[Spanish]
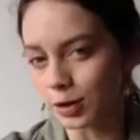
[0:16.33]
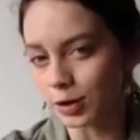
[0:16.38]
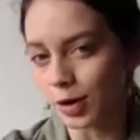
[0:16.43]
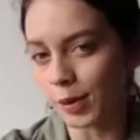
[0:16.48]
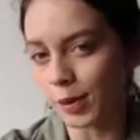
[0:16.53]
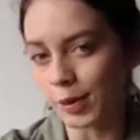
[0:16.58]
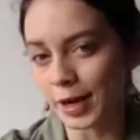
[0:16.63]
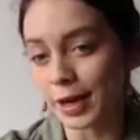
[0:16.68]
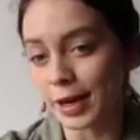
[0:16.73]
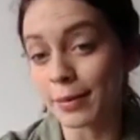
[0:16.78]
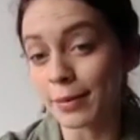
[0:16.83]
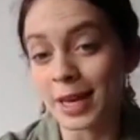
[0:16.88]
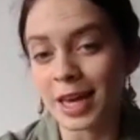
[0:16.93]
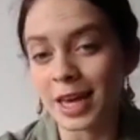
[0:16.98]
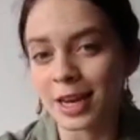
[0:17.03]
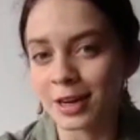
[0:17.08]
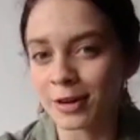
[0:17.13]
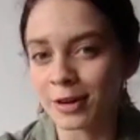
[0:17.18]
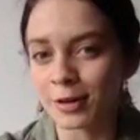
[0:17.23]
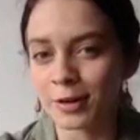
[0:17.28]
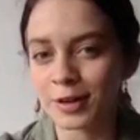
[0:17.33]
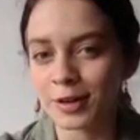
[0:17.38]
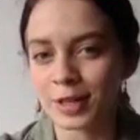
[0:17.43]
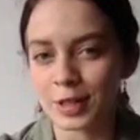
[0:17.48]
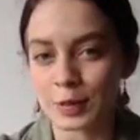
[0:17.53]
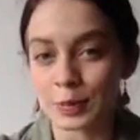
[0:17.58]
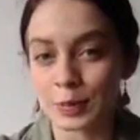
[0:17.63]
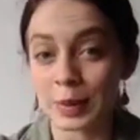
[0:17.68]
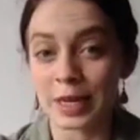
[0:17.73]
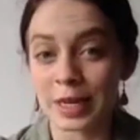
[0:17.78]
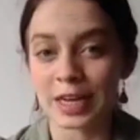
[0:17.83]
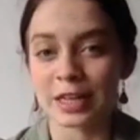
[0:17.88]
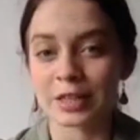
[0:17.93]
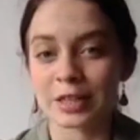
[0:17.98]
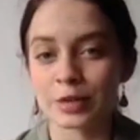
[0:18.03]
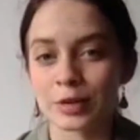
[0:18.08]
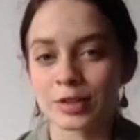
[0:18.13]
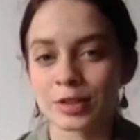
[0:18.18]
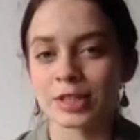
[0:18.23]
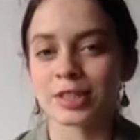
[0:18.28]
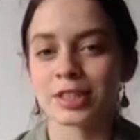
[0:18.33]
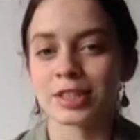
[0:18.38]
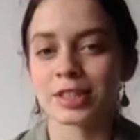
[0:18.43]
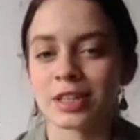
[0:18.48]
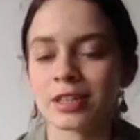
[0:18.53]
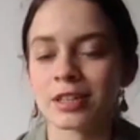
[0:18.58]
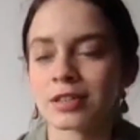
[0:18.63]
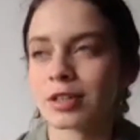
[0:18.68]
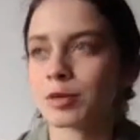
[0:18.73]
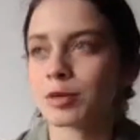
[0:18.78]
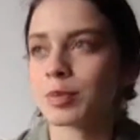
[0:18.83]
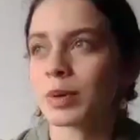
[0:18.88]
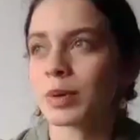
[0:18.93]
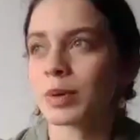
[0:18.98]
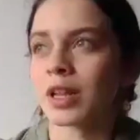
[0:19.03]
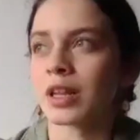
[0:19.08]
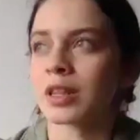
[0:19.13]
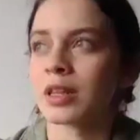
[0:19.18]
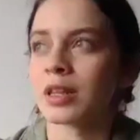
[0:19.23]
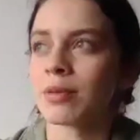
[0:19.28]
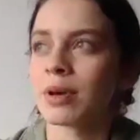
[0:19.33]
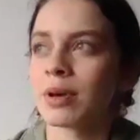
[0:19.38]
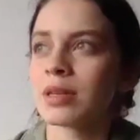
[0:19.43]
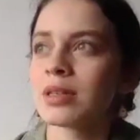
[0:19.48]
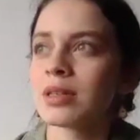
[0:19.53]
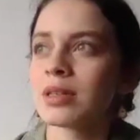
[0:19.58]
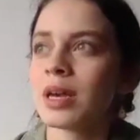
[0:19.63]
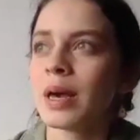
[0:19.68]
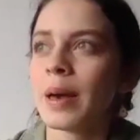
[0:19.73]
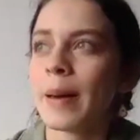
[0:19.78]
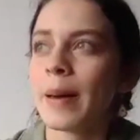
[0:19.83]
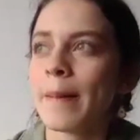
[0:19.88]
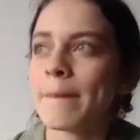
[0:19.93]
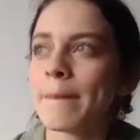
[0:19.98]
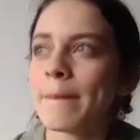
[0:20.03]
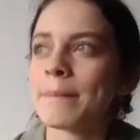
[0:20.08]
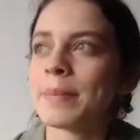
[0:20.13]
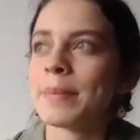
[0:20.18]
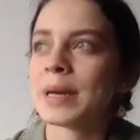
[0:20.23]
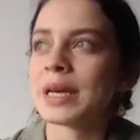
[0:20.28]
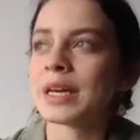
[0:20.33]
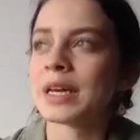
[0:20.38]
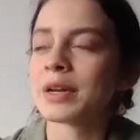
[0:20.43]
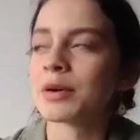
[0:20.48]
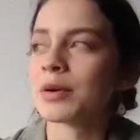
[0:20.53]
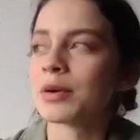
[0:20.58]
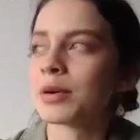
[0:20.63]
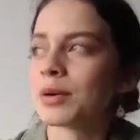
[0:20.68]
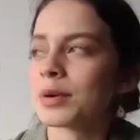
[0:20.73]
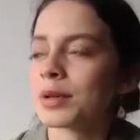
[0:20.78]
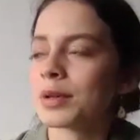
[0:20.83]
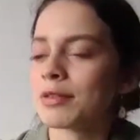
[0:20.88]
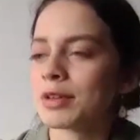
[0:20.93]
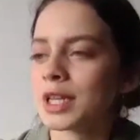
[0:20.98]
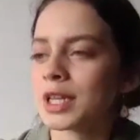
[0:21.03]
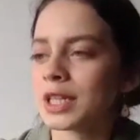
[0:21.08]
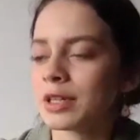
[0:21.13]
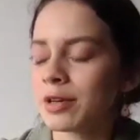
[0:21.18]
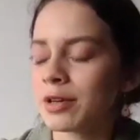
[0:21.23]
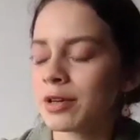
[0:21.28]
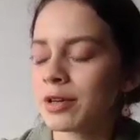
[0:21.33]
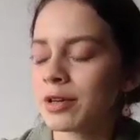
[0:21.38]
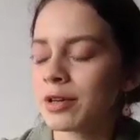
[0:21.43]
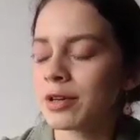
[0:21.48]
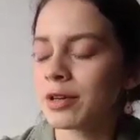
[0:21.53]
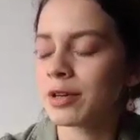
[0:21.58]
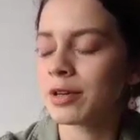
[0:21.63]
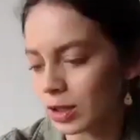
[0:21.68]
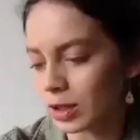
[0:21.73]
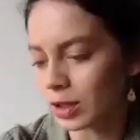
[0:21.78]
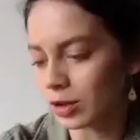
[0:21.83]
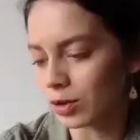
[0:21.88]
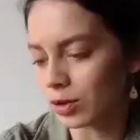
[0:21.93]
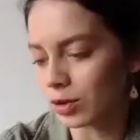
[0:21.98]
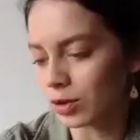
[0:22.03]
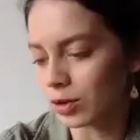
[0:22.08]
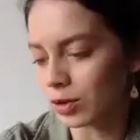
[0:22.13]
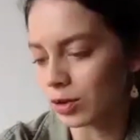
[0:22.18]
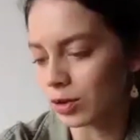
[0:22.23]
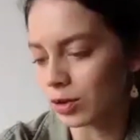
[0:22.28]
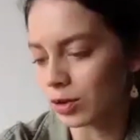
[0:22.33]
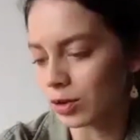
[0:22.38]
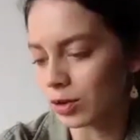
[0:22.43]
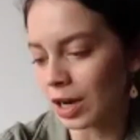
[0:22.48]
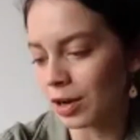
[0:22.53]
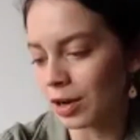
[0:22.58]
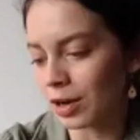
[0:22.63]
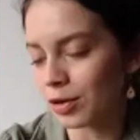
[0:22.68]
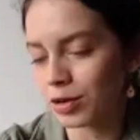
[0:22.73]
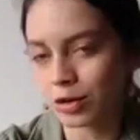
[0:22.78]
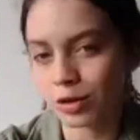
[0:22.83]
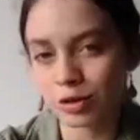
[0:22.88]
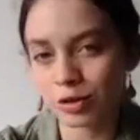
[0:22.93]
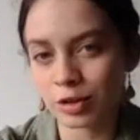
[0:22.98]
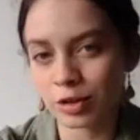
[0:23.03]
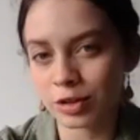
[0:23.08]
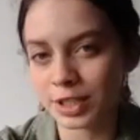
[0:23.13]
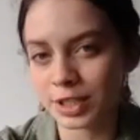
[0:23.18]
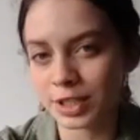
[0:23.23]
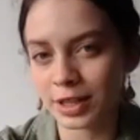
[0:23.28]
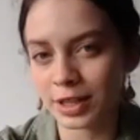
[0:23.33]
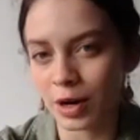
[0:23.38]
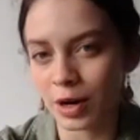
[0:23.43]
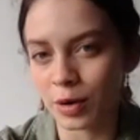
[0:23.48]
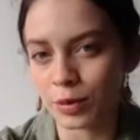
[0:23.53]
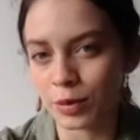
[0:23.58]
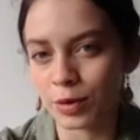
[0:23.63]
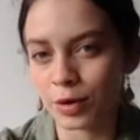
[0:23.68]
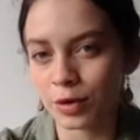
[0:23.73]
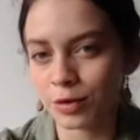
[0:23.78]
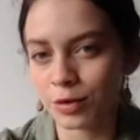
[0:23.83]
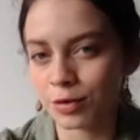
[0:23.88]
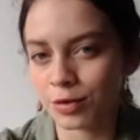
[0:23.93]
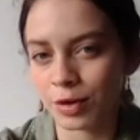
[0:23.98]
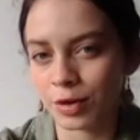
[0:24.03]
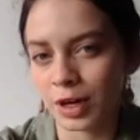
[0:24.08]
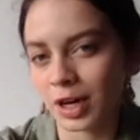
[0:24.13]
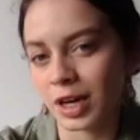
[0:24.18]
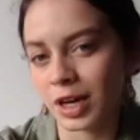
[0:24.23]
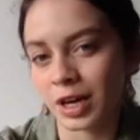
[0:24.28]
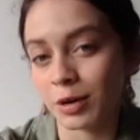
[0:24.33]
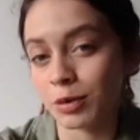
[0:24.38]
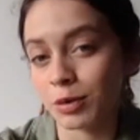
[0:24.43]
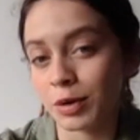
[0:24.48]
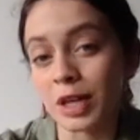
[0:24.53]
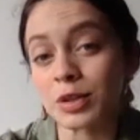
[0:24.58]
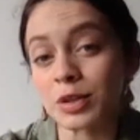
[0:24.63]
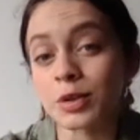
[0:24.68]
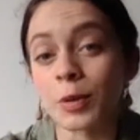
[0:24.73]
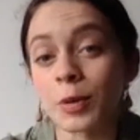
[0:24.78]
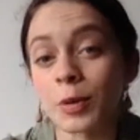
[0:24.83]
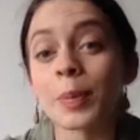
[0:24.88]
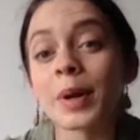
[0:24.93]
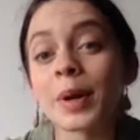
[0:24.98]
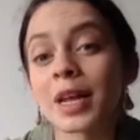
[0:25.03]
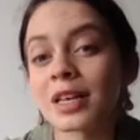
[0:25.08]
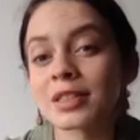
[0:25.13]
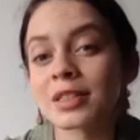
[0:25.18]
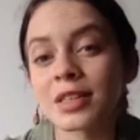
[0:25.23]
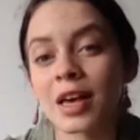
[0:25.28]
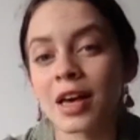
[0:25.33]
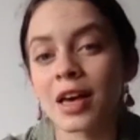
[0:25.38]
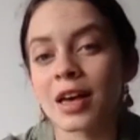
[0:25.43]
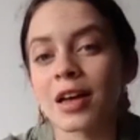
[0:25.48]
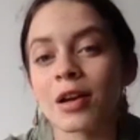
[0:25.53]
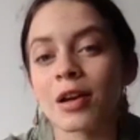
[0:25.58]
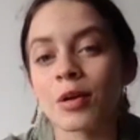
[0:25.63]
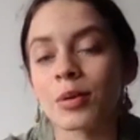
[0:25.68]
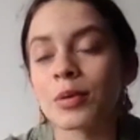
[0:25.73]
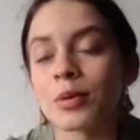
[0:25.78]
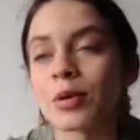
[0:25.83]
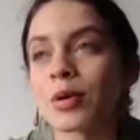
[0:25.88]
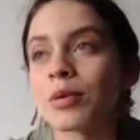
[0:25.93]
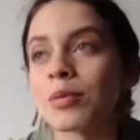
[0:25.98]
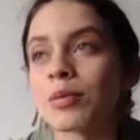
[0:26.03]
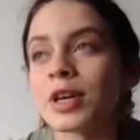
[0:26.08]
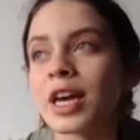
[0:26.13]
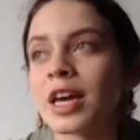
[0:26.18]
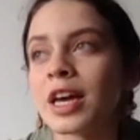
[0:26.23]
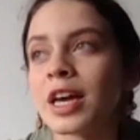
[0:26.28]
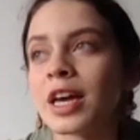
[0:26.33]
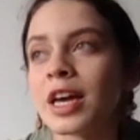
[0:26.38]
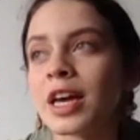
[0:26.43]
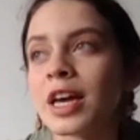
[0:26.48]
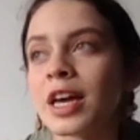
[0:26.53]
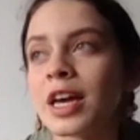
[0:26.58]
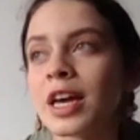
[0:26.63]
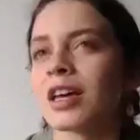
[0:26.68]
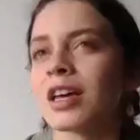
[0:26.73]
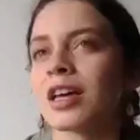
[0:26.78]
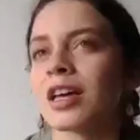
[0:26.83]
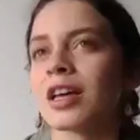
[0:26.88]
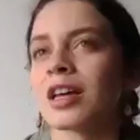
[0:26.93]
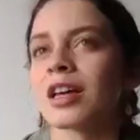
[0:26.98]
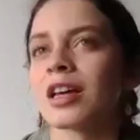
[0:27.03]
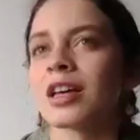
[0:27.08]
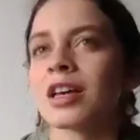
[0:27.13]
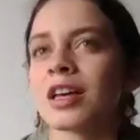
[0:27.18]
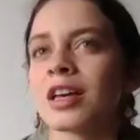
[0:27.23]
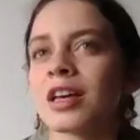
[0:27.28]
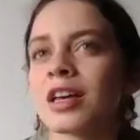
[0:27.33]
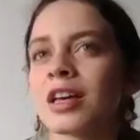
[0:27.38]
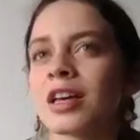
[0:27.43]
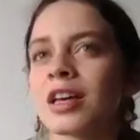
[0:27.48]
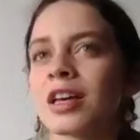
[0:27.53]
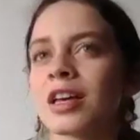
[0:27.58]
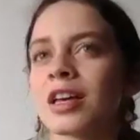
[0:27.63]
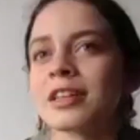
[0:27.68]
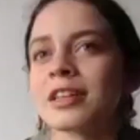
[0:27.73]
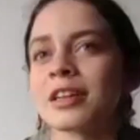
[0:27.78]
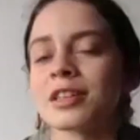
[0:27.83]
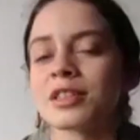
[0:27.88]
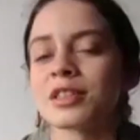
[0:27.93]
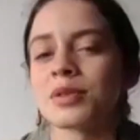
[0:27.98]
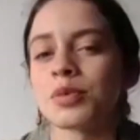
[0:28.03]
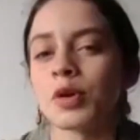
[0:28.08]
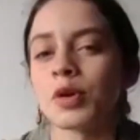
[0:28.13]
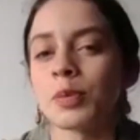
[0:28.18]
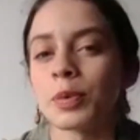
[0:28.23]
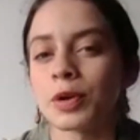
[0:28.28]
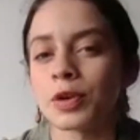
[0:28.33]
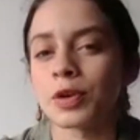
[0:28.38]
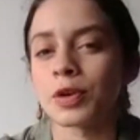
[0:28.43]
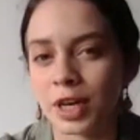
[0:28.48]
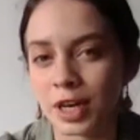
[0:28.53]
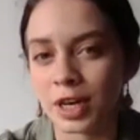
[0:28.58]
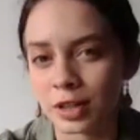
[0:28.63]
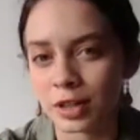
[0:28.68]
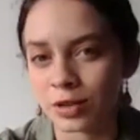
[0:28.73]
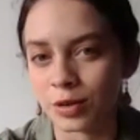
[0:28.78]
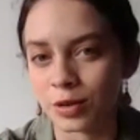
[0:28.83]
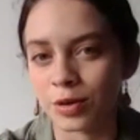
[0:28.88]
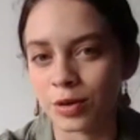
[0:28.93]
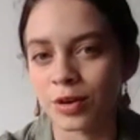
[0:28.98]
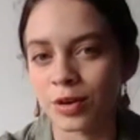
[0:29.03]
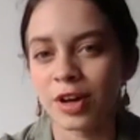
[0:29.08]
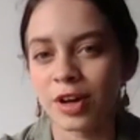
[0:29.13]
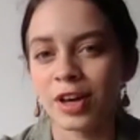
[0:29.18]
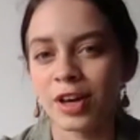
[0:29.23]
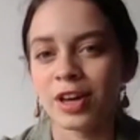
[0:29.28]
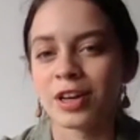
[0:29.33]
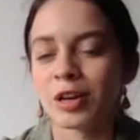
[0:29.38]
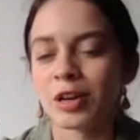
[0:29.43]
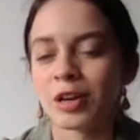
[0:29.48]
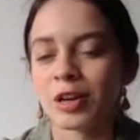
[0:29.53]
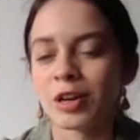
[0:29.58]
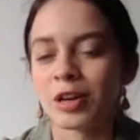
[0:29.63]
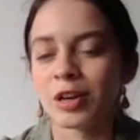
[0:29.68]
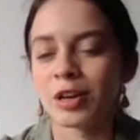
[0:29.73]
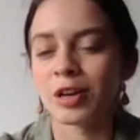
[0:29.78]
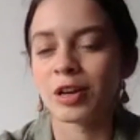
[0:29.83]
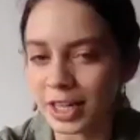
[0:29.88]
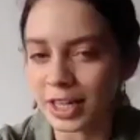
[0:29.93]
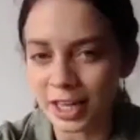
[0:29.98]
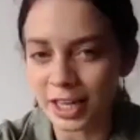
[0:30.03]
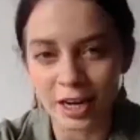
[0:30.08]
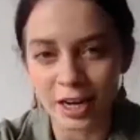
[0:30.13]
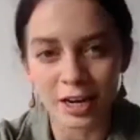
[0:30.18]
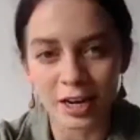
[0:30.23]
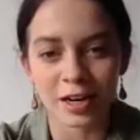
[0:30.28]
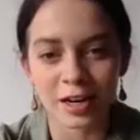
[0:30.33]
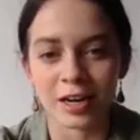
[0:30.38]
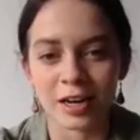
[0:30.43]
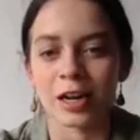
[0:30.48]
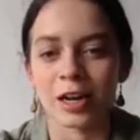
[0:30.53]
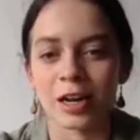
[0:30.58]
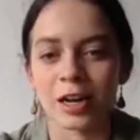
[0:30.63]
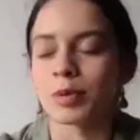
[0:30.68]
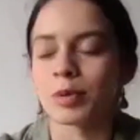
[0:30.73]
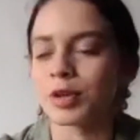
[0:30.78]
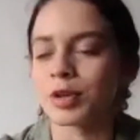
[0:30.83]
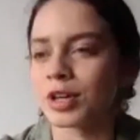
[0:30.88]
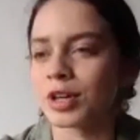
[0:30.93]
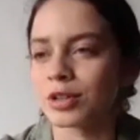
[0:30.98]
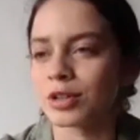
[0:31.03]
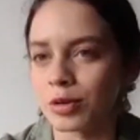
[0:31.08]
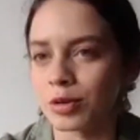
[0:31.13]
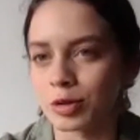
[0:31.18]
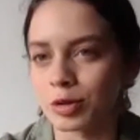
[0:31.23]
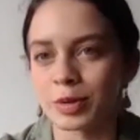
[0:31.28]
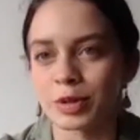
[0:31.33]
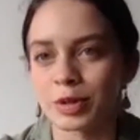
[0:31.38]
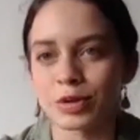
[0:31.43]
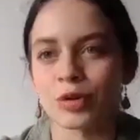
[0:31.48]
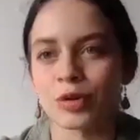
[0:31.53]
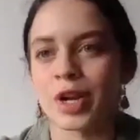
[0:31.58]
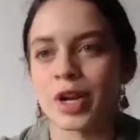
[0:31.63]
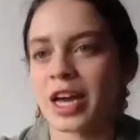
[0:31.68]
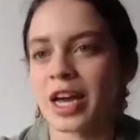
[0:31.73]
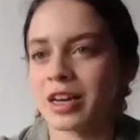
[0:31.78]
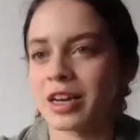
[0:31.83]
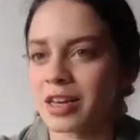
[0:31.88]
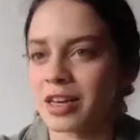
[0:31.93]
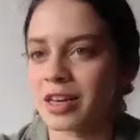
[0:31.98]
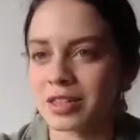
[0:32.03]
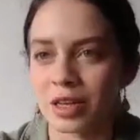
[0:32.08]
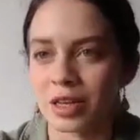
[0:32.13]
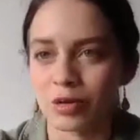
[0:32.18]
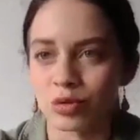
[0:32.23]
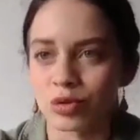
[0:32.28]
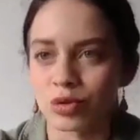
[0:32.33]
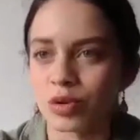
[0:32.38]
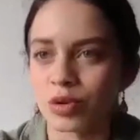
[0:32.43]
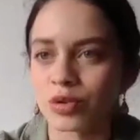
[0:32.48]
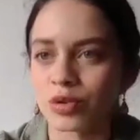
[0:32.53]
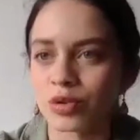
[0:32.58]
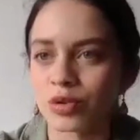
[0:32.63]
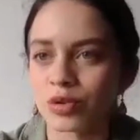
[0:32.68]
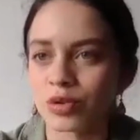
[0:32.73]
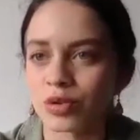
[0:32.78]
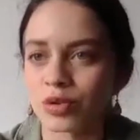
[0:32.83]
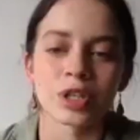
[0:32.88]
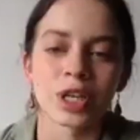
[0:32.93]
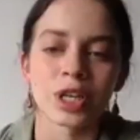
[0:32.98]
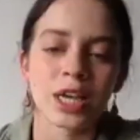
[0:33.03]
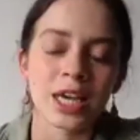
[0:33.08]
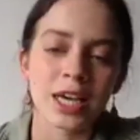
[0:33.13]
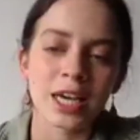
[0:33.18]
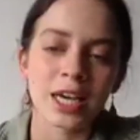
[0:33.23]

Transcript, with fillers: le vaya bien, ¿no? Y esperas cosas y tienes expectativas, pero definitivamente cuando salió Control Z1 fue una sorpresa lo, bien que, que, la gente recibió el proyecto, lo mucho que quieren el proyecto, los personajes, a nosotros.